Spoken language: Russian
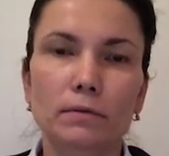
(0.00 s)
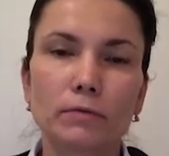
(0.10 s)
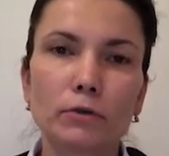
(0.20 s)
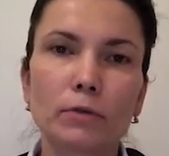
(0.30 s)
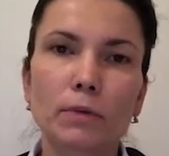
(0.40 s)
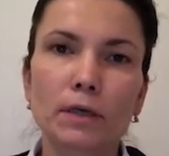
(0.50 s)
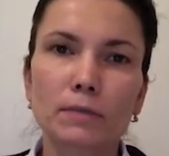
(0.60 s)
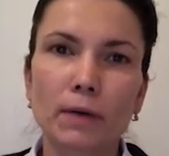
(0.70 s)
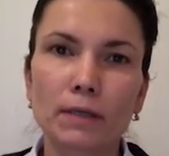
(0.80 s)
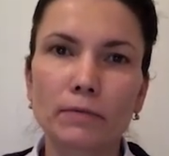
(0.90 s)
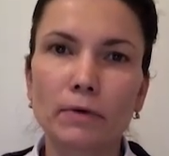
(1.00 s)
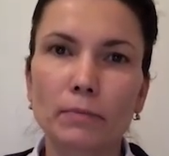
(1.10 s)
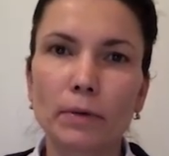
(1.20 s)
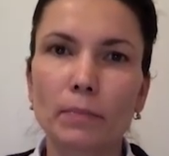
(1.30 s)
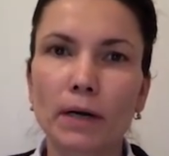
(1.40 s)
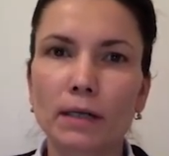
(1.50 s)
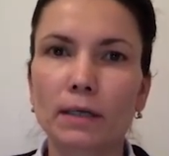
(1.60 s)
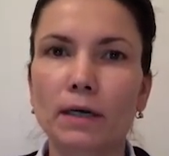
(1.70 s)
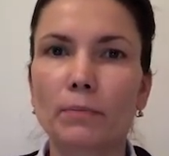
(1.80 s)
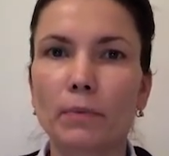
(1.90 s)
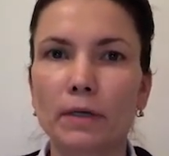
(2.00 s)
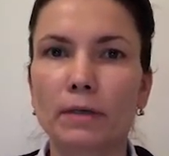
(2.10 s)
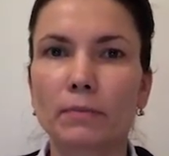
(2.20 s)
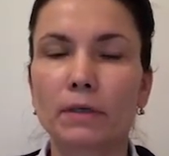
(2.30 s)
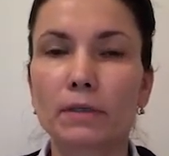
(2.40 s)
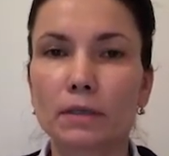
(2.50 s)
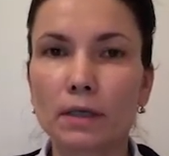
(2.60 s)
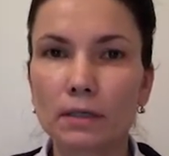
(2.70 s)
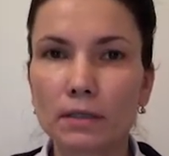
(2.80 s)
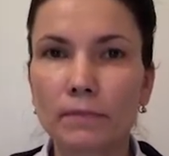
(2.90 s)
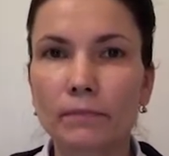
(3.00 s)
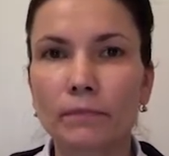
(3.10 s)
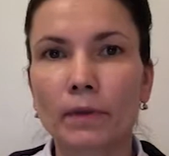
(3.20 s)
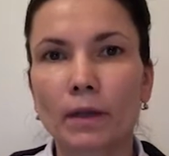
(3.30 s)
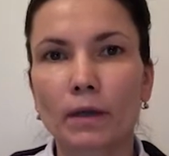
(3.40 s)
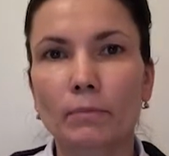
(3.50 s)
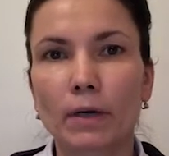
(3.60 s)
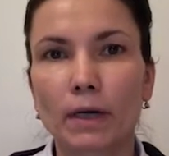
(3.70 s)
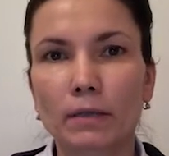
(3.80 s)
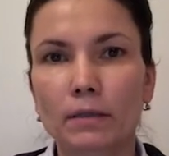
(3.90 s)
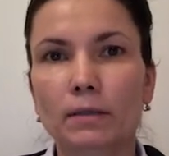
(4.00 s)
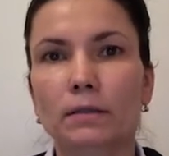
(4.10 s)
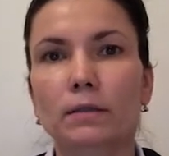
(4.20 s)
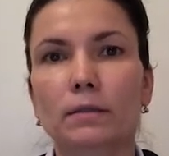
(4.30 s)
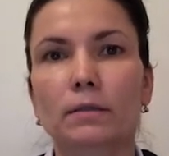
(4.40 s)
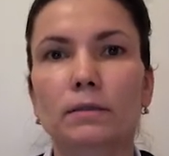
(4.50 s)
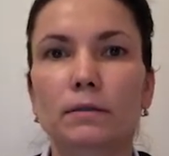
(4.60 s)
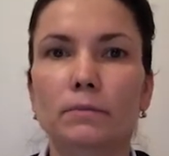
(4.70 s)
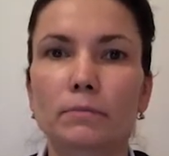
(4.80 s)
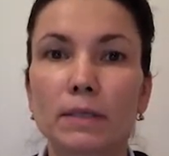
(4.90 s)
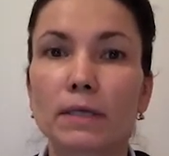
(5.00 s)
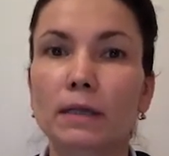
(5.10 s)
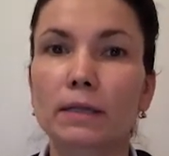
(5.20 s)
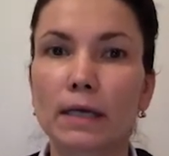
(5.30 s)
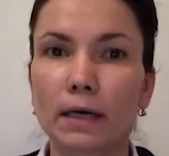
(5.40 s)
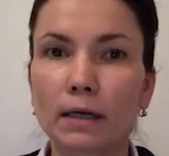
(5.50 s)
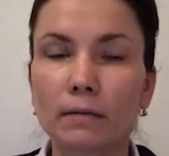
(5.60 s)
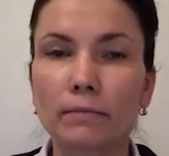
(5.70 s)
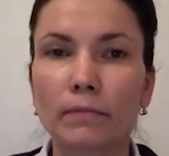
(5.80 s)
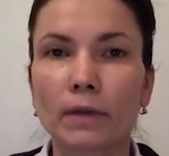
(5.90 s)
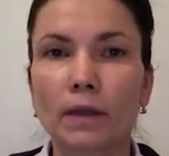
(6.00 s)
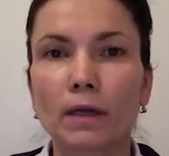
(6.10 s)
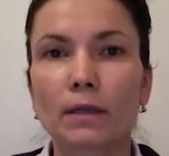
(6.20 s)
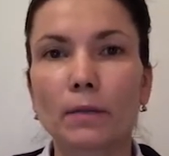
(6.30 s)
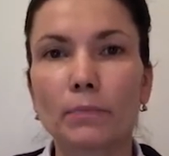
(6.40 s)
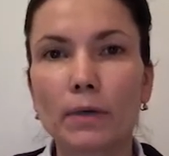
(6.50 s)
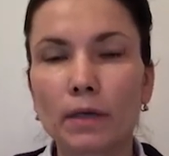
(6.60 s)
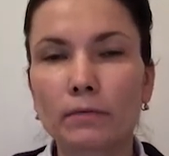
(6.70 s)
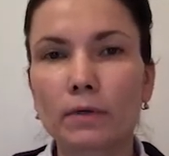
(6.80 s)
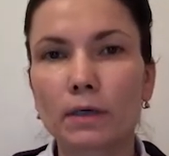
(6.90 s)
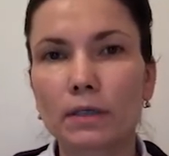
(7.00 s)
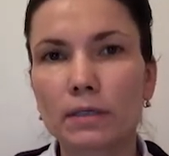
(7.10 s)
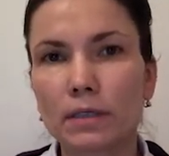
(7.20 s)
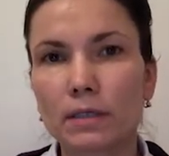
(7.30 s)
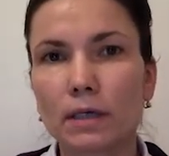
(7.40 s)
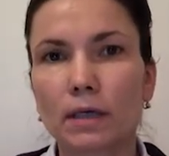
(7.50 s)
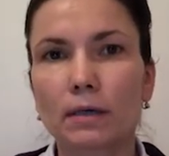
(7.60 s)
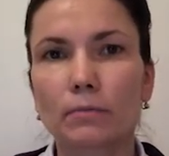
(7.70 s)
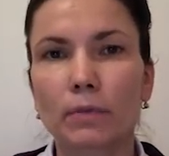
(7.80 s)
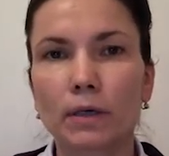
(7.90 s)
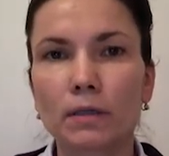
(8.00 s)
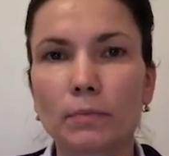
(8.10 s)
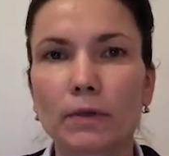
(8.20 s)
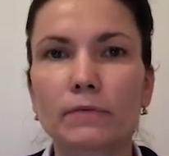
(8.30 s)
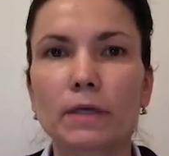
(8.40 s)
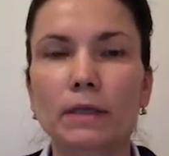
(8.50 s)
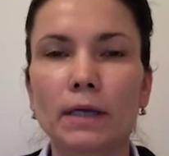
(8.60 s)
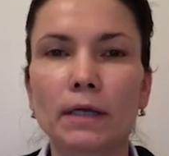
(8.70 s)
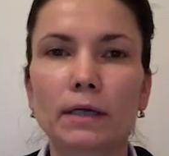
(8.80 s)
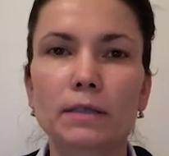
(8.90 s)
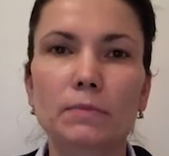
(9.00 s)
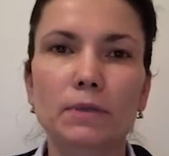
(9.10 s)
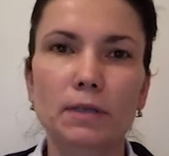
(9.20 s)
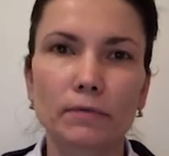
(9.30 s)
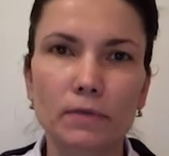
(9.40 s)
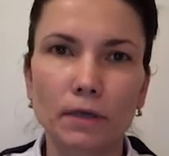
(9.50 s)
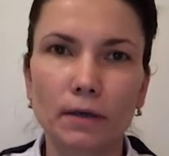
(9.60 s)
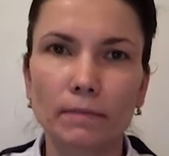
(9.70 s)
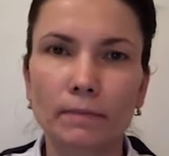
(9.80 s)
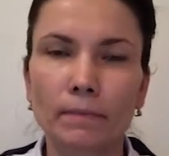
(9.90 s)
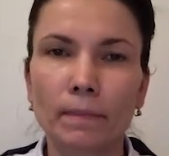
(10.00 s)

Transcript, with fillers: Сегодня мы рассматриваем препараты компании Martinex, бренд э, Мезалтера. Это первый российский бренд профессиональной космецевтики.